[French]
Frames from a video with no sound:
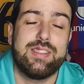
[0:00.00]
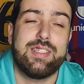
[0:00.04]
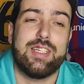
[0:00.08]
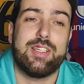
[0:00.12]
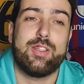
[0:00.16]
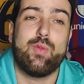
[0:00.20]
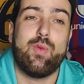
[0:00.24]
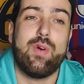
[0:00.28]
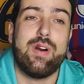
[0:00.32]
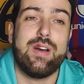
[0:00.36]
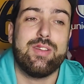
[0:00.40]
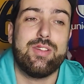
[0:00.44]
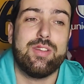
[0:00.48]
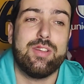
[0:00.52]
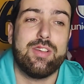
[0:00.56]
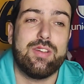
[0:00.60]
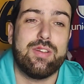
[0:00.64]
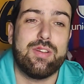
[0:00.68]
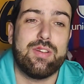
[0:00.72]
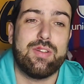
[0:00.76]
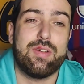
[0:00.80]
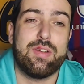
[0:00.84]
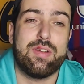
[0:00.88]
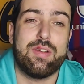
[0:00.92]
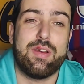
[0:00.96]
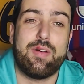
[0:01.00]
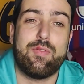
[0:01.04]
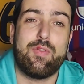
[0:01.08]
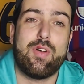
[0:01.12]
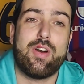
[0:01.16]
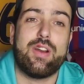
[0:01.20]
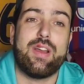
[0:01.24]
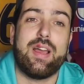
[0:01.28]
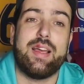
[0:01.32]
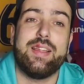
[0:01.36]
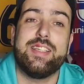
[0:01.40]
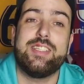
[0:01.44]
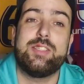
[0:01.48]
ça doit
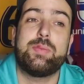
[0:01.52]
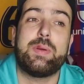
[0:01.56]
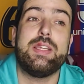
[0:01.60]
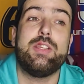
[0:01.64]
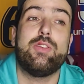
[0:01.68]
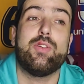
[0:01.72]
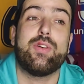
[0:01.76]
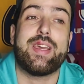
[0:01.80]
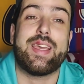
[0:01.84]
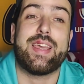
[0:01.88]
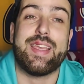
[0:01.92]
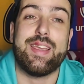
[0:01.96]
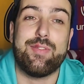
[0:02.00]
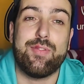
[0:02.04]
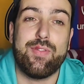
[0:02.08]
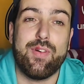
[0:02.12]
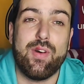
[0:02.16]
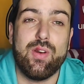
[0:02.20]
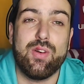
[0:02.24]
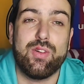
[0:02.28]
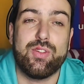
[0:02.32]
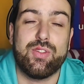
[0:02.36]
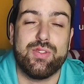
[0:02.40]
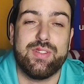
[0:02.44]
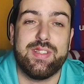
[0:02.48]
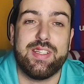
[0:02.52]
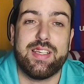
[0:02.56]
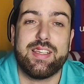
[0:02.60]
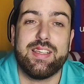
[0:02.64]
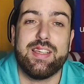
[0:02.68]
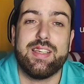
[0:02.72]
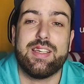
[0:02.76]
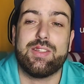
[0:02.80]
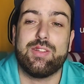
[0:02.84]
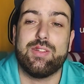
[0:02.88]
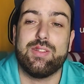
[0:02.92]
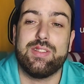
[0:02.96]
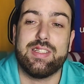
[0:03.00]
avoir un esprit de révolte
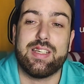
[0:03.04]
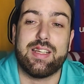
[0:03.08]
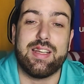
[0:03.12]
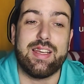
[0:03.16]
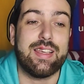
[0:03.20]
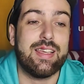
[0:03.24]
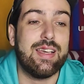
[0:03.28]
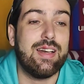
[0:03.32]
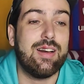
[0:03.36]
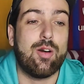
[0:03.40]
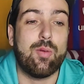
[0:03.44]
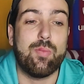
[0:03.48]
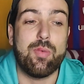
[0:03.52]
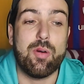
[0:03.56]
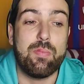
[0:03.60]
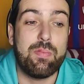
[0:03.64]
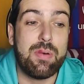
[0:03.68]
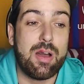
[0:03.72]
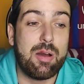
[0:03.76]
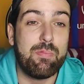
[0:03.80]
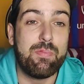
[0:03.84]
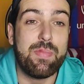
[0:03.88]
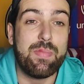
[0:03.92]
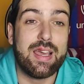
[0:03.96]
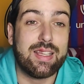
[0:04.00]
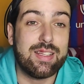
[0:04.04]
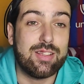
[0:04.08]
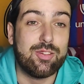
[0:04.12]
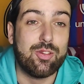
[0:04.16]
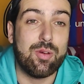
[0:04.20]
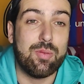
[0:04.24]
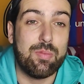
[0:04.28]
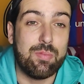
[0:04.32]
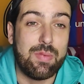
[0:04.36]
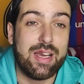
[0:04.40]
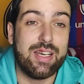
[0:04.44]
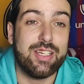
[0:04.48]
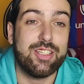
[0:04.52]
derrière, de dire les gars, on peut pas perdre de
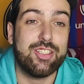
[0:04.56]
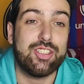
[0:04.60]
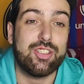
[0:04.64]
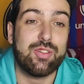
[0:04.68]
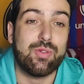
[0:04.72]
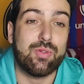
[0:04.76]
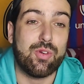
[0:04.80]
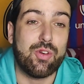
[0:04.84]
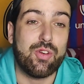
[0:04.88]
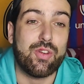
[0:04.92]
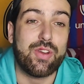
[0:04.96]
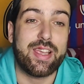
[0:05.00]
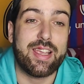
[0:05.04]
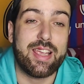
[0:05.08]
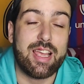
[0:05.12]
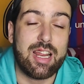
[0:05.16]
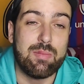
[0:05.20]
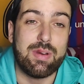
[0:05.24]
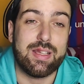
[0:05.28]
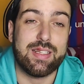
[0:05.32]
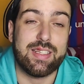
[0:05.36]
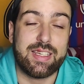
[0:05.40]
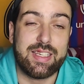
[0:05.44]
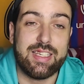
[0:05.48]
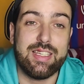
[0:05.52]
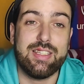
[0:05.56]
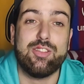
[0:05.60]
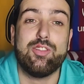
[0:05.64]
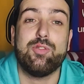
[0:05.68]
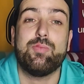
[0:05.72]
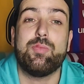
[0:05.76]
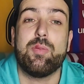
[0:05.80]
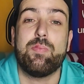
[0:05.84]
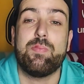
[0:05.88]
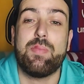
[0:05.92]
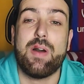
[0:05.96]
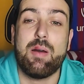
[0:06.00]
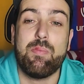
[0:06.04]
match contre le Real Madrid, tu
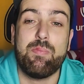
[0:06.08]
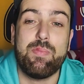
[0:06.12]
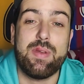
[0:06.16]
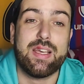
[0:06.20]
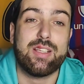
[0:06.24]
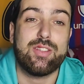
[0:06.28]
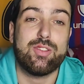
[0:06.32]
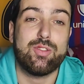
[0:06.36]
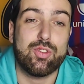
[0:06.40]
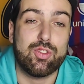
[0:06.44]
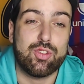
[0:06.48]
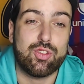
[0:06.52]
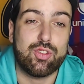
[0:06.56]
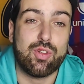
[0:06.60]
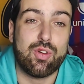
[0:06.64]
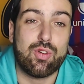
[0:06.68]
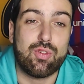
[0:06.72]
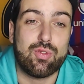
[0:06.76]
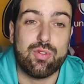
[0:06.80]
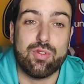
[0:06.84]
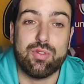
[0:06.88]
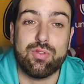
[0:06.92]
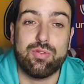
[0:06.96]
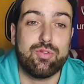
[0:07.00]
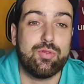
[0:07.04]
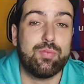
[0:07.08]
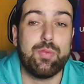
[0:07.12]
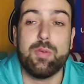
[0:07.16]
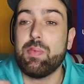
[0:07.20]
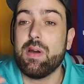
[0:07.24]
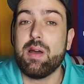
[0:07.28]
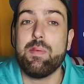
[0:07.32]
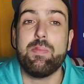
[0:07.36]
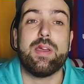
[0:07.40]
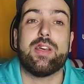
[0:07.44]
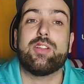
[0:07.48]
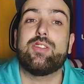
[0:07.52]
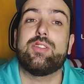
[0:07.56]
peux pas perdre ce genre de, tu peux
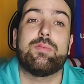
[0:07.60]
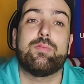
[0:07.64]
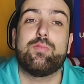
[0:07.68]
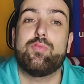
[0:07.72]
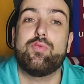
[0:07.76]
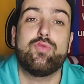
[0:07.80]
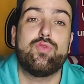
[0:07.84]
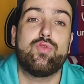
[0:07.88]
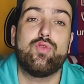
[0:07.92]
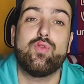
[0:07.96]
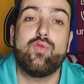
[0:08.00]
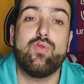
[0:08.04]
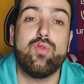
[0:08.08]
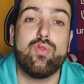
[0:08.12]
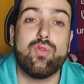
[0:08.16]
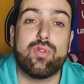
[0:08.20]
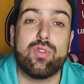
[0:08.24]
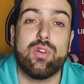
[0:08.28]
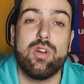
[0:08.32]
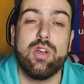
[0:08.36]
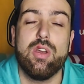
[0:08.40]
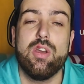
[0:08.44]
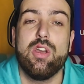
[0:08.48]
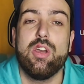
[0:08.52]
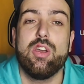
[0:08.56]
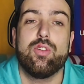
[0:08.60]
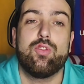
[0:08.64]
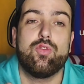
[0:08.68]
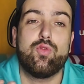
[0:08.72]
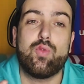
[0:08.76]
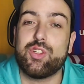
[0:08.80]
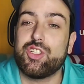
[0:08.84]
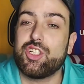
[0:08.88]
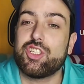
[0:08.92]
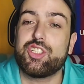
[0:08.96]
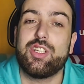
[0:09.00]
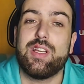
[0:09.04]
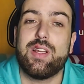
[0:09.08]
pas perdre tout court, tu
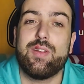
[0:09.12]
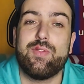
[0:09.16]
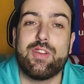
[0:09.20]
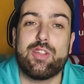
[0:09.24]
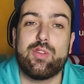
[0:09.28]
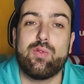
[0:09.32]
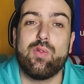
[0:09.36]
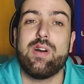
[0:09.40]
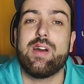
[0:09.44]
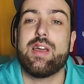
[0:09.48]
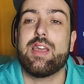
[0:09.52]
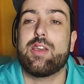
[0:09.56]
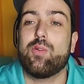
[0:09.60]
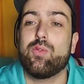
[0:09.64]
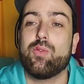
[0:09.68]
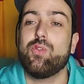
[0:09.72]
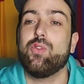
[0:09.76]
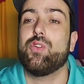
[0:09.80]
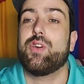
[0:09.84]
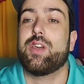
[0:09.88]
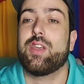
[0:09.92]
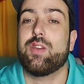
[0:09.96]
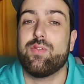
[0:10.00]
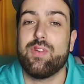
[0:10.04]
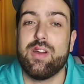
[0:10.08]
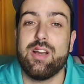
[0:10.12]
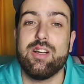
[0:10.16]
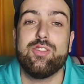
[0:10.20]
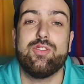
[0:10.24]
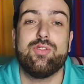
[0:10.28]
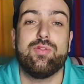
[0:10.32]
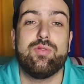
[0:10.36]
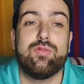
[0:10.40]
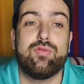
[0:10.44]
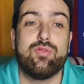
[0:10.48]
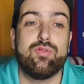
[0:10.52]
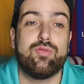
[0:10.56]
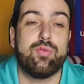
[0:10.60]
dois chercher la victoire et contre le rival,
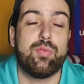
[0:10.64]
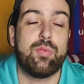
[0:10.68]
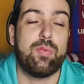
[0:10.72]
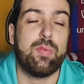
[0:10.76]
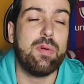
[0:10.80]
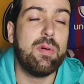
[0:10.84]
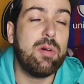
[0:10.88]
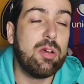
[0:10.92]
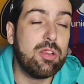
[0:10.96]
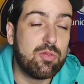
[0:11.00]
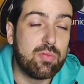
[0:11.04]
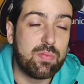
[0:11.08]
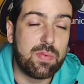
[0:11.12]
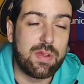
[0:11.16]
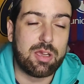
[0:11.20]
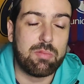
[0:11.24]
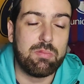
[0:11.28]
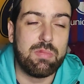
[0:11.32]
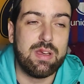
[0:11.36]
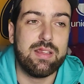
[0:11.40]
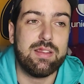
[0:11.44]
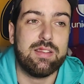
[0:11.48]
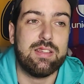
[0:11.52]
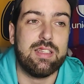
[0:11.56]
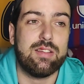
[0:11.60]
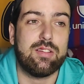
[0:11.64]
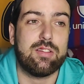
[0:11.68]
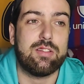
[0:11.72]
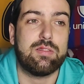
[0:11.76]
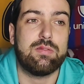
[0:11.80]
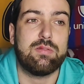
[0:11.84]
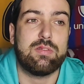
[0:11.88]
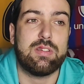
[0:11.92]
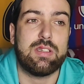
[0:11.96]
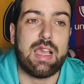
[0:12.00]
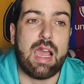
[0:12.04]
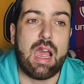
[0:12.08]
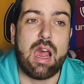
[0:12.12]
tu, tu, peux pas te permettre d'être
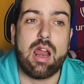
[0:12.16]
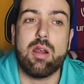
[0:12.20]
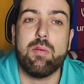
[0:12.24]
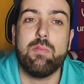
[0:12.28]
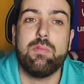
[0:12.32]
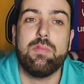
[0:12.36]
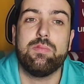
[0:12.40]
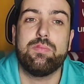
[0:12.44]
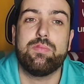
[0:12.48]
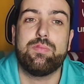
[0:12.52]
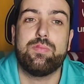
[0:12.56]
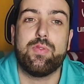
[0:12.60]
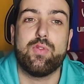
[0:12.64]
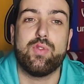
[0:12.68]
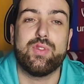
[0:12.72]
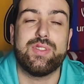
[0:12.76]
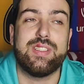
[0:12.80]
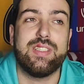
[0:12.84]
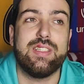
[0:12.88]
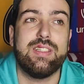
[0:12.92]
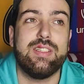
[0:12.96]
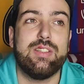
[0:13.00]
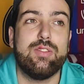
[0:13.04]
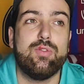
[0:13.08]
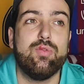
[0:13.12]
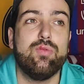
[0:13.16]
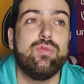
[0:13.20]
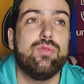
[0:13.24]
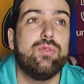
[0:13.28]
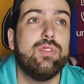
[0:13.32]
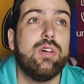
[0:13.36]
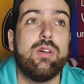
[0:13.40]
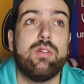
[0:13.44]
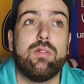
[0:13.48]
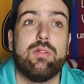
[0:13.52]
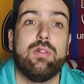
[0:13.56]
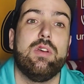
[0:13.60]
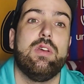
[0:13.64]
calme, posé et tout.
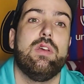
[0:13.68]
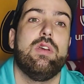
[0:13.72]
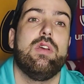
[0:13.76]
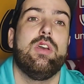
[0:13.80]
Non,